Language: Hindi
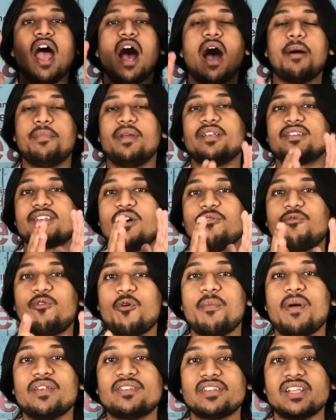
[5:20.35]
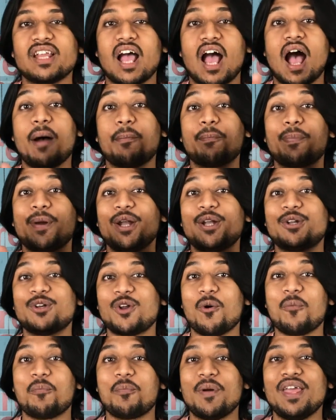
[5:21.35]
हमेशा वो मैसेज आपके
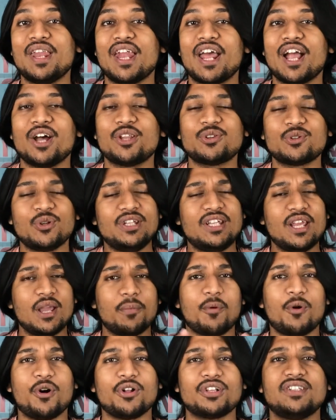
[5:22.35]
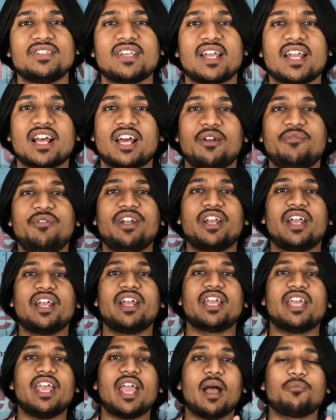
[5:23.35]
टॉप पे ही रहेगा तो ये बहुत ही ज़्यादा
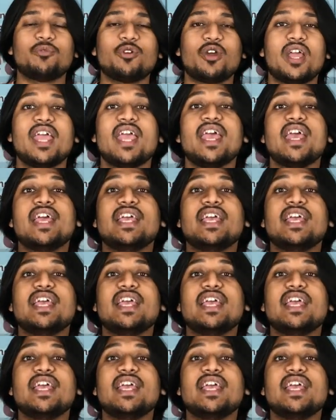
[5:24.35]
कन्वीनियंट कि आप जो है